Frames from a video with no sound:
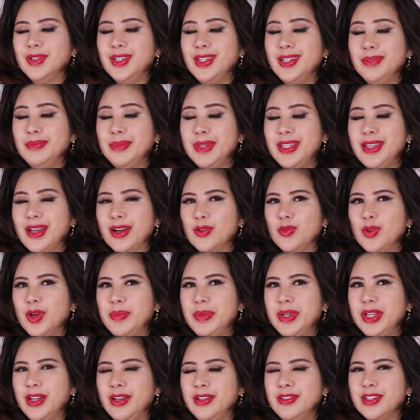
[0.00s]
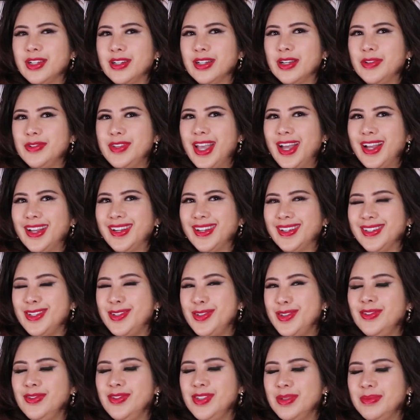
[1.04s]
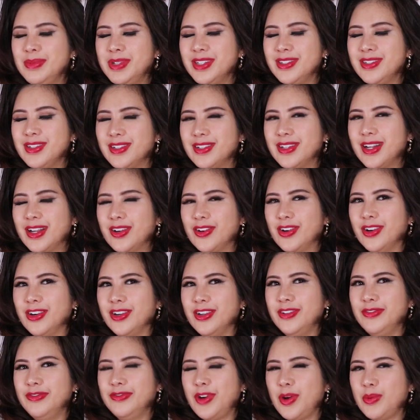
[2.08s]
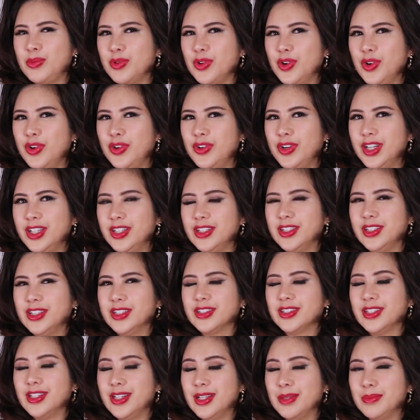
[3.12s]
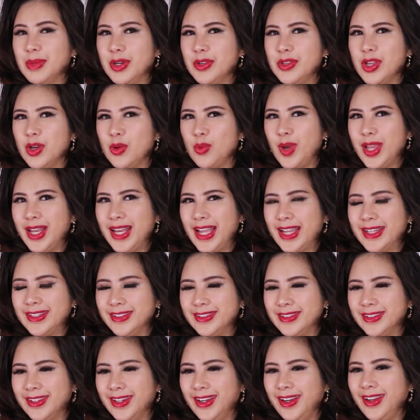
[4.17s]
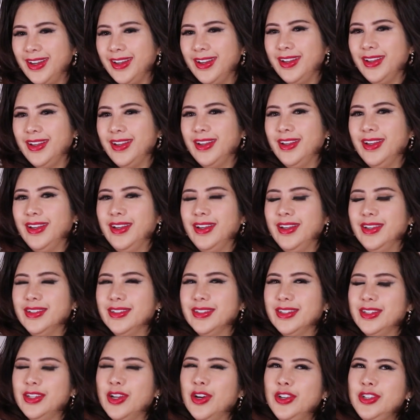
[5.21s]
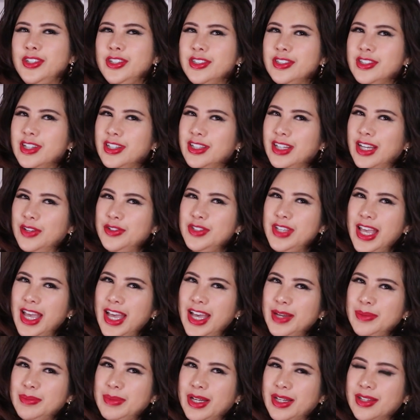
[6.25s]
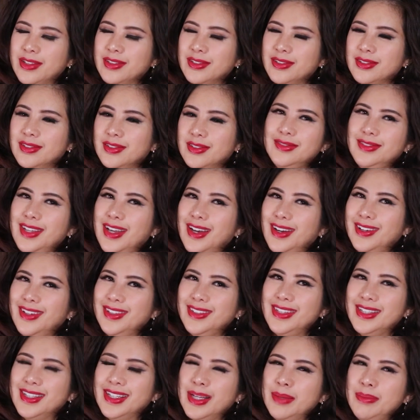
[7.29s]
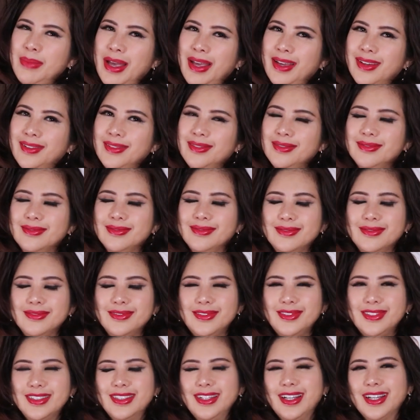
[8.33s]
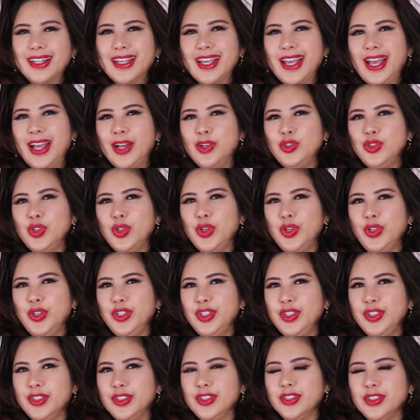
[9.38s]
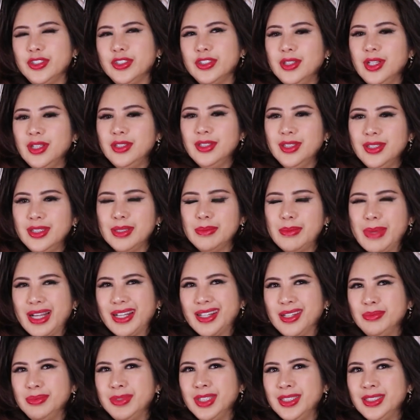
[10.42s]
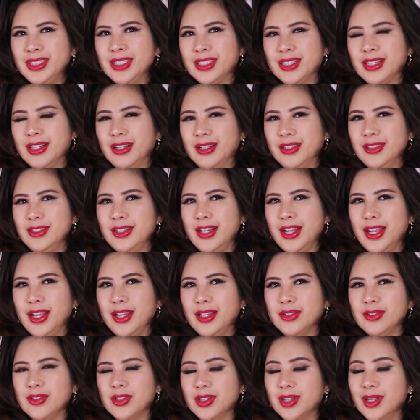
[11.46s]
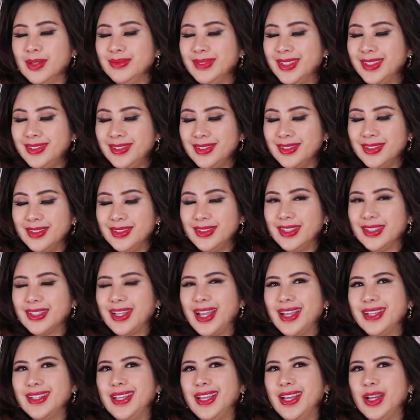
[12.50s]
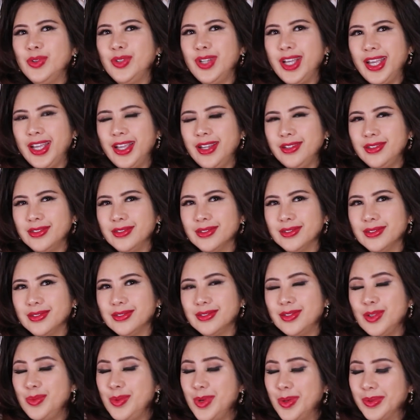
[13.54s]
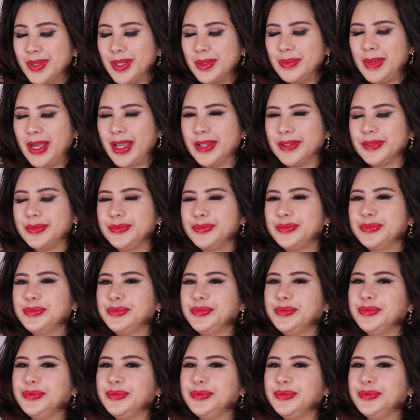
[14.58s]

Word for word: tụng liên mới giận quá mới nói trần lão gia là nếu như bước chân ra khỏi phòng cô á thì đừng bao giờ quay lại nữa thì đối với trần lão gia mà vợ là gì các bạn chỉ là cái áo thôi thích thì mặc không thích thì cởi ra còn không thích nữa thì thay cái áo khác đúng không các bạn